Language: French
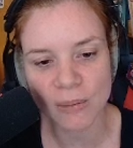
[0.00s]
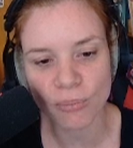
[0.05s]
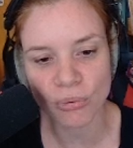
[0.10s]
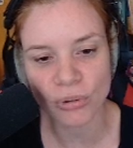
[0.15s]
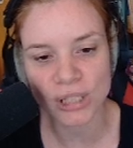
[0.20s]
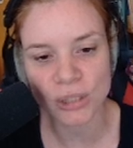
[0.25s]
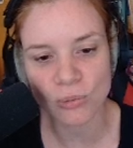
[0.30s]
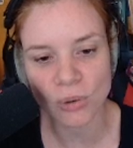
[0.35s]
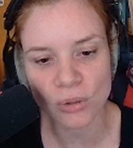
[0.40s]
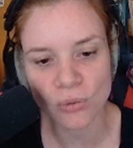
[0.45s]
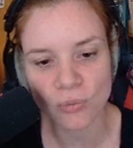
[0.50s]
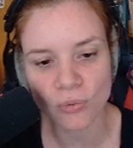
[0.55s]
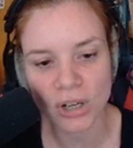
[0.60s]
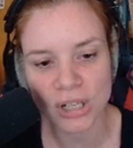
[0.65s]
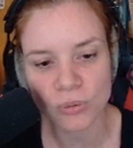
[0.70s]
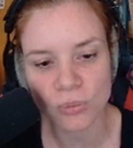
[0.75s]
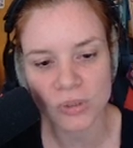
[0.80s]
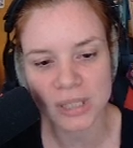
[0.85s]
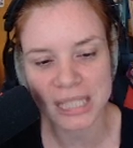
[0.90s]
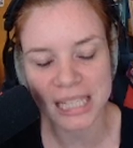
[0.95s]
Et pour l'histoire, souvent
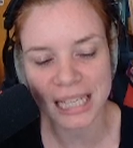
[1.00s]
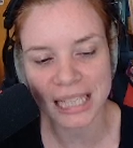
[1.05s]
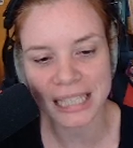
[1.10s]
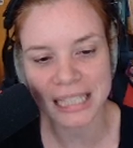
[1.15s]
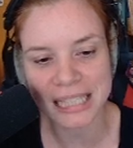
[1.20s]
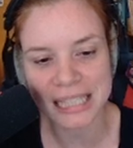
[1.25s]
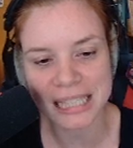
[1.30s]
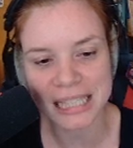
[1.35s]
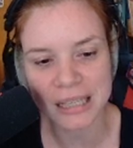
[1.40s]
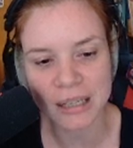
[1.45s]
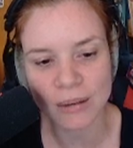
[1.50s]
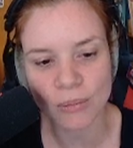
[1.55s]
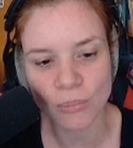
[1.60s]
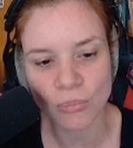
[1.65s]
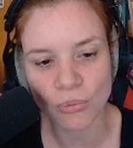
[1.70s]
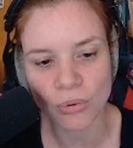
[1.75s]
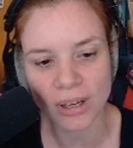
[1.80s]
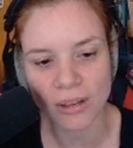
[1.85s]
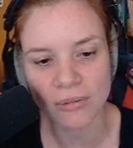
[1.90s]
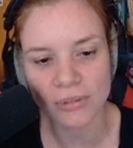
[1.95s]
elles sont stérilisées
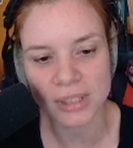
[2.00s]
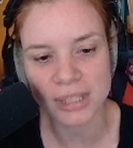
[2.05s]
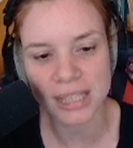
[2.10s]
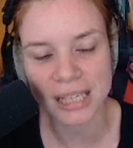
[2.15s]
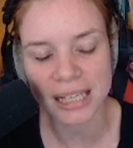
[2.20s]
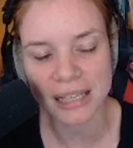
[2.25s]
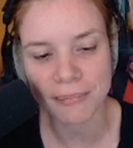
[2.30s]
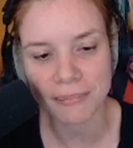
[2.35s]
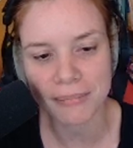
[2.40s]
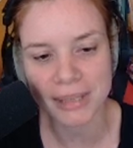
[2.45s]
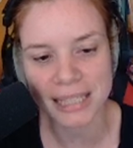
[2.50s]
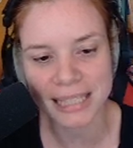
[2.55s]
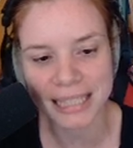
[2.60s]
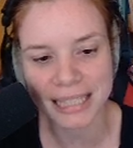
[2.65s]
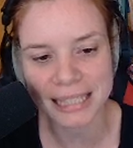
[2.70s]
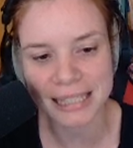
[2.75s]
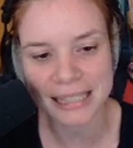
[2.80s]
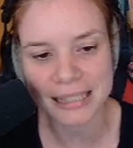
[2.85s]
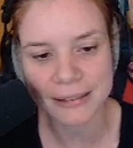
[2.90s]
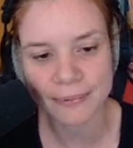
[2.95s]
pour éviter les
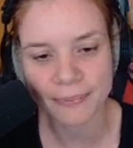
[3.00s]
métrites.